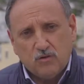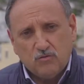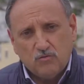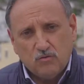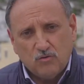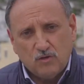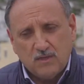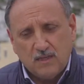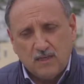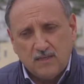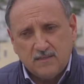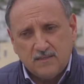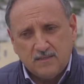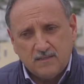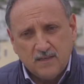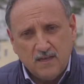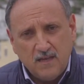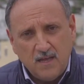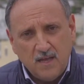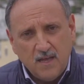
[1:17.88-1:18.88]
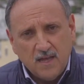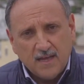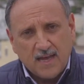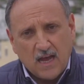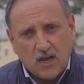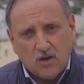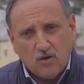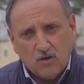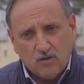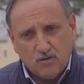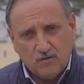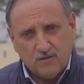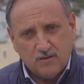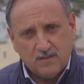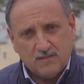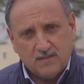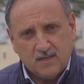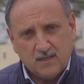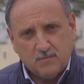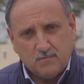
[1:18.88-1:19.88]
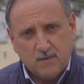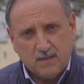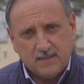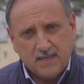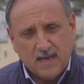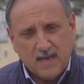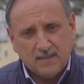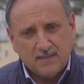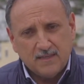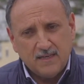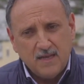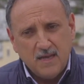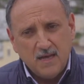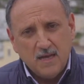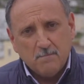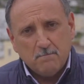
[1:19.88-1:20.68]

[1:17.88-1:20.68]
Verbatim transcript: condoni edilizi che ancora devono essere espletati,